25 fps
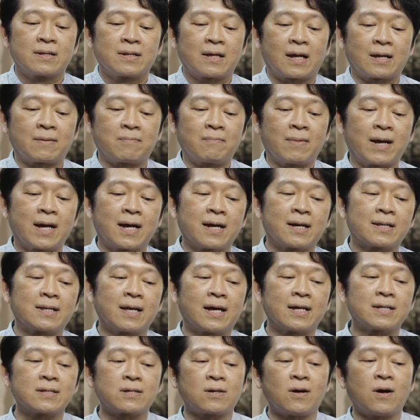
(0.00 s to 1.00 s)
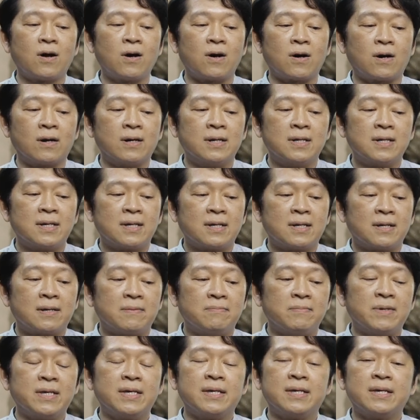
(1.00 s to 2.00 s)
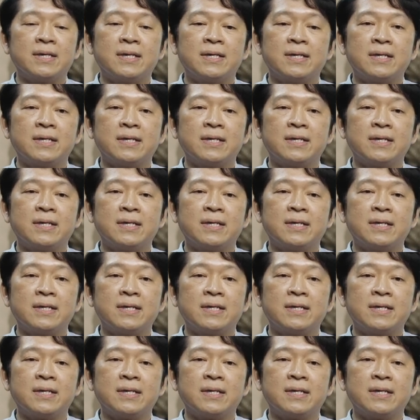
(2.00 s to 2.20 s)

ถัดมาท่านก็มี